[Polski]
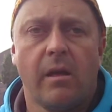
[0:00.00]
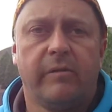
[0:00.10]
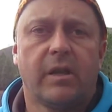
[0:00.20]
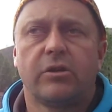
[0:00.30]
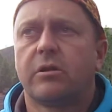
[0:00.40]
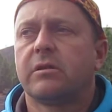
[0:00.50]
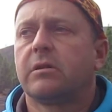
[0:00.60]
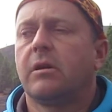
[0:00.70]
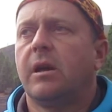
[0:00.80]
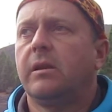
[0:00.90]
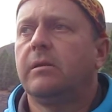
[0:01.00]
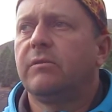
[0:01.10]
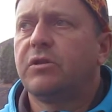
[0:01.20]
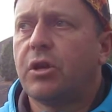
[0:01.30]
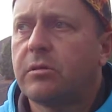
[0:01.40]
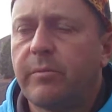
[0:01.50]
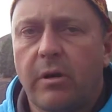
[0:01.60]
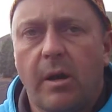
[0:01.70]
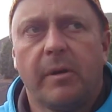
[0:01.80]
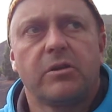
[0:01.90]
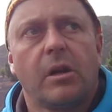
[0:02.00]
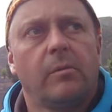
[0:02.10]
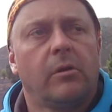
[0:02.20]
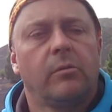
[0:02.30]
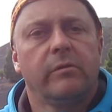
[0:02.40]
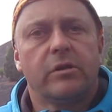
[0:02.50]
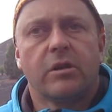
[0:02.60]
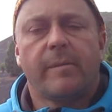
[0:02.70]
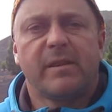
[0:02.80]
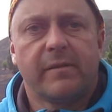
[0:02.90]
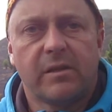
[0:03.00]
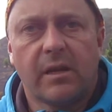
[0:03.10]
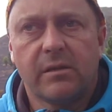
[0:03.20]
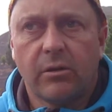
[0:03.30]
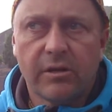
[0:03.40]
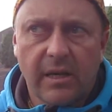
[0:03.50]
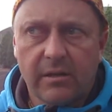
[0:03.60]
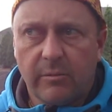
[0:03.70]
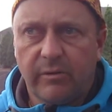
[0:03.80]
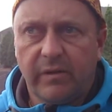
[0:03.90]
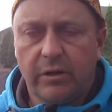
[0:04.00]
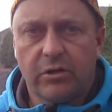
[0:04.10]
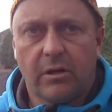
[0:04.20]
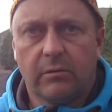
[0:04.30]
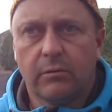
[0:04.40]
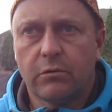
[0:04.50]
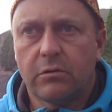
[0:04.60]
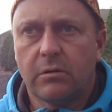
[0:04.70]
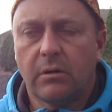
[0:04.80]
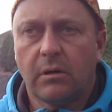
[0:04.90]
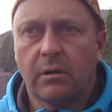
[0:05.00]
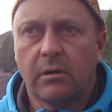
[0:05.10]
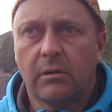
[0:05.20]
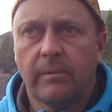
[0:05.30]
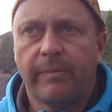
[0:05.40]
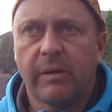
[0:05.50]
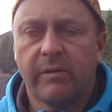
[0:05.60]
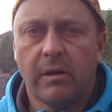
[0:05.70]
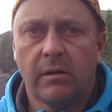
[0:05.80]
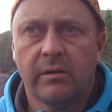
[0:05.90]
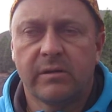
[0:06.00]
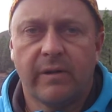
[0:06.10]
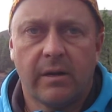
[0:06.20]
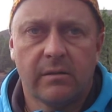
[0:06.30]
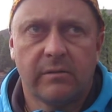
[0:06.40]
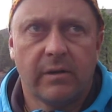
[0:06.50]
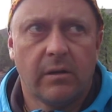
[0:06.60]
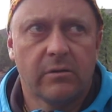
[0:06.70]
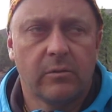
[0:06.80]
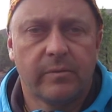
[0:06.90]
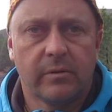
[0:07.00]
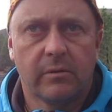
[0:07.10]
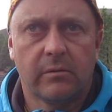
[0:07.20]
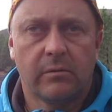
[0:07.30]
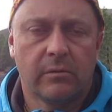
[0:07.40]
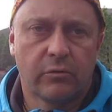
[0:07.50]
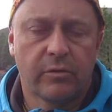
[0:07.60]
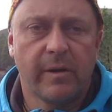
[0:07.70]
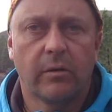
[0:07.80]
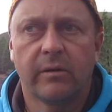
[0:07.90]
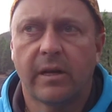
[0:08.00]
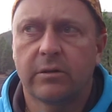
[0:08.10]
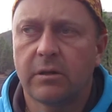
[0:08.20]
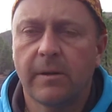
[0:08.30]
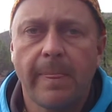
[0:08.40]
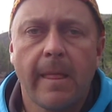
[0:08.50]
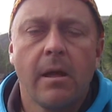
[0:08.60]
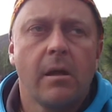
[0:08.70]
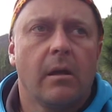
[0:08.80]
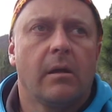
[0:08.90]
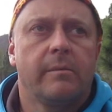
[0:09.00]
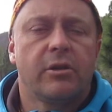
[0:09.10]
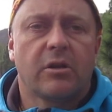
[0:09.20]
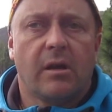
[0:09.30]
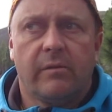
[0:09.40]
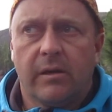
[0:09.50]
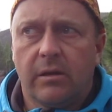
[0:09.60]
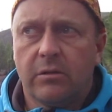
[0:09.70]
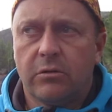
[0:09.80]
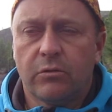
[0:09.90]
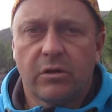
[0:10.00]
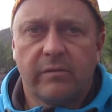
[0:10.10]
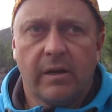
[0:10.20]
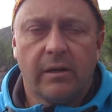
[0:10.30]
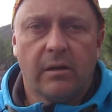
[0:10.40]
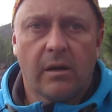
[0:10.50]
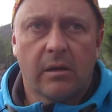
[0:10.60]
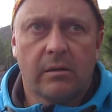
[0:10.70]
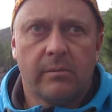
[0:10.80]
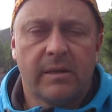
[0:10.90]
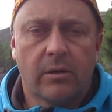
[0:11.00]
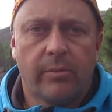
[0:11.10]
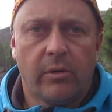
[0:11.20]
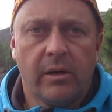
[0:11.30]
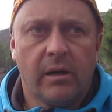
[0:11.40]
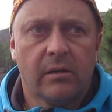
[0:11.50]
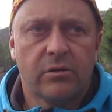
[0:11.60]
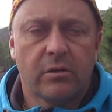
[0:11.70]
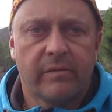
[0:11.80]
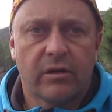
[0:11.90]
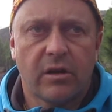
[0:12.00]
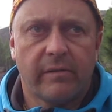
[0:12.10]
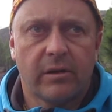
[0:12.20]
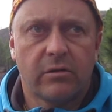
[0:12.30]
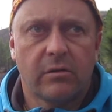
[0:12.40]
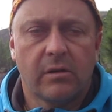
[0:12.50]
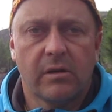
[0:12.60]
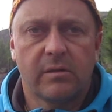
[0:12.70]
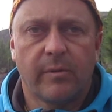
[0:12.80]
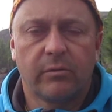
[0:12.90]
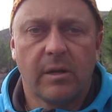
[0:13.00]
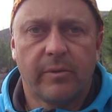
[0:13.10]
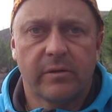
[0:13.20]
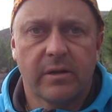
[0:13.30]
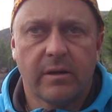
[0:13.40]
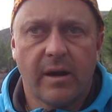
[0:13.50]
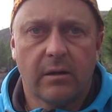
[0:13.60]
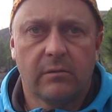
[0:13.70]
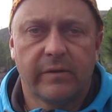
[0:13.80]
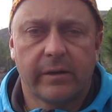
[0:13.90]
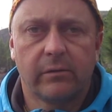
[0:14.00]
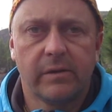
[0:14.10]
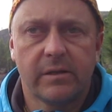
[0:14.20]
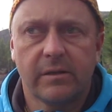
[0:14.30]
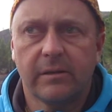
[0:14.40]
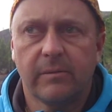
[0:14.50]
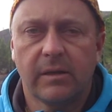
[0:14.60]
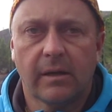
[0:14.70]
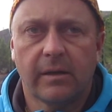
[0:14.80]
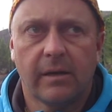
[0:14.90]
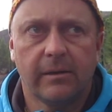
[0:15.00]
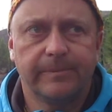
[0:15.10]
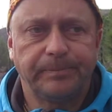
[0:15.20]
Witajcie drodzy kochani. W dzisiejszym programie chciałem omówić temat związany z jonizacją powietrza. Otóż e, wiele z Was, wiele osób, którzy mnie oglądacie, e, mieszka w jakichś dużych, wielkich metropoliach, czy to Warszawa, czy to jest południe Polski, Kraków, Katowice i tak dalej.